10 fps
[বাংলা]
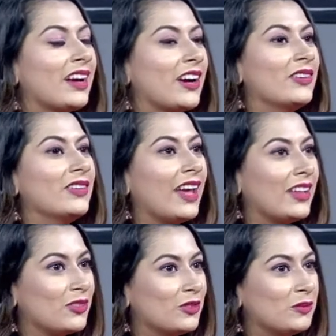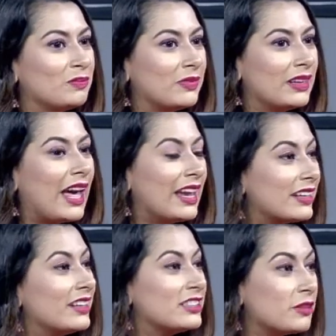কারণ এত মানে
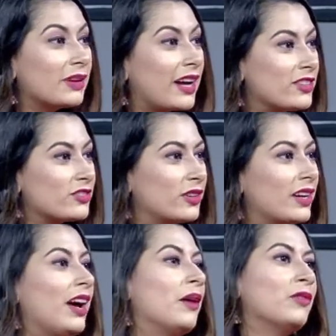নায়িকা হিসেবে কাজ করা